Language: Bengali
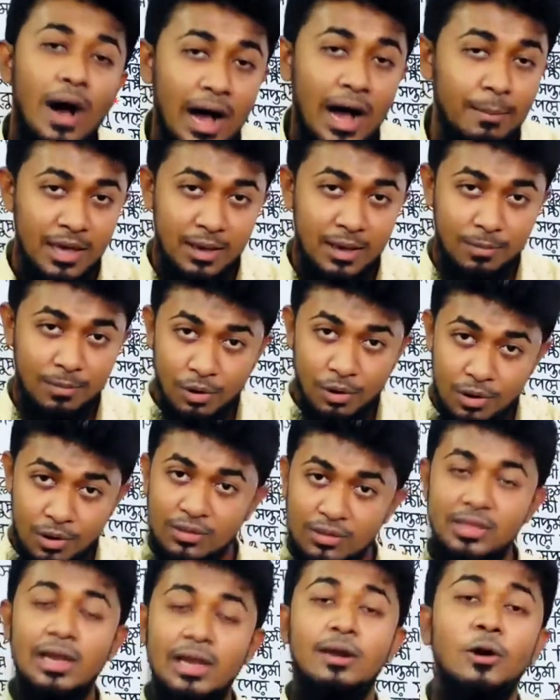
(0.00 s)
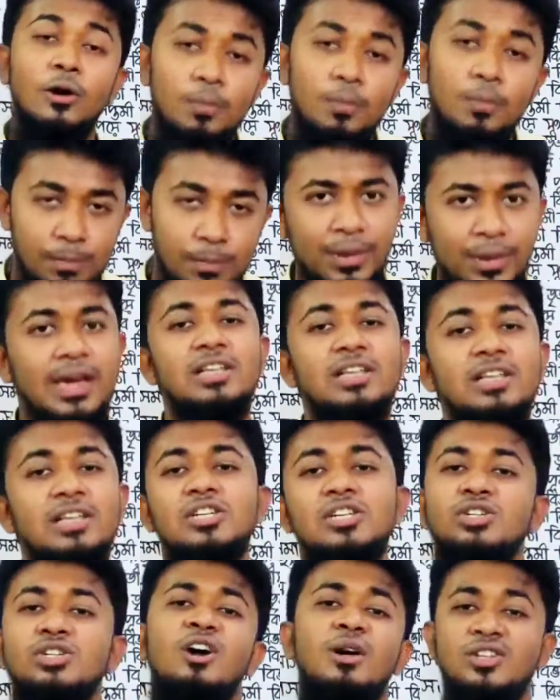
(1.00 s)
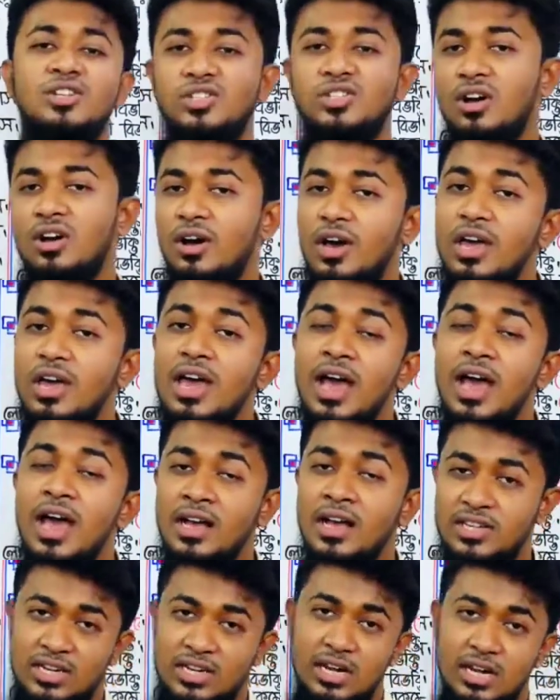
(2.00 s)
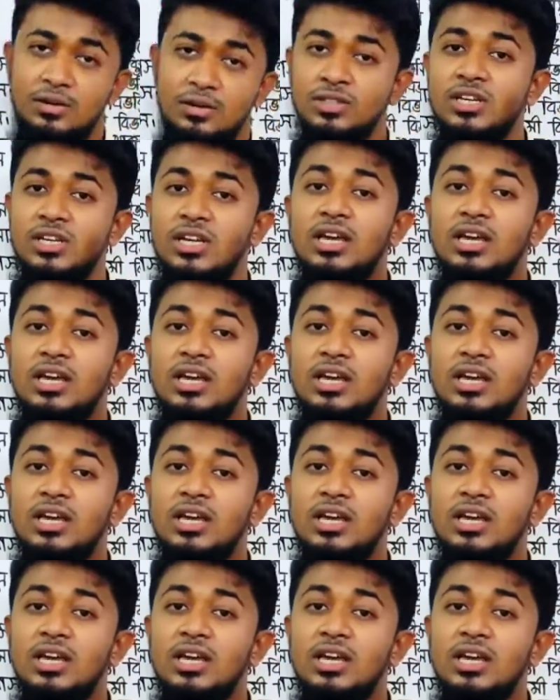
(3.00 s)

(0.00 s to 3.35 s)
বিভক্তি লোপ পেয়ে যে সমাস হয় সেটা হচ্ছে